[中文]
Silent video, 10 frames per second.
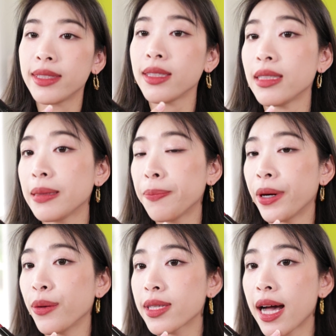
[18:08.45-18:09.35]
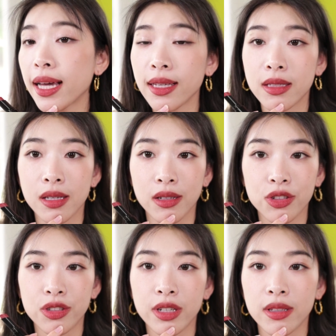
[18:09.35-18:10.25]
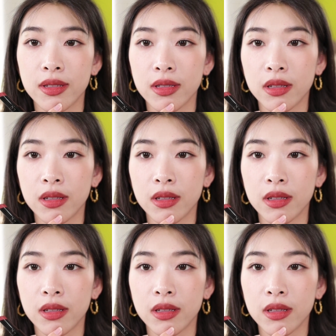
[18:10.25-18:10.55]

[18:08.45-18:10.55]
轻轻薄擦一层是这样子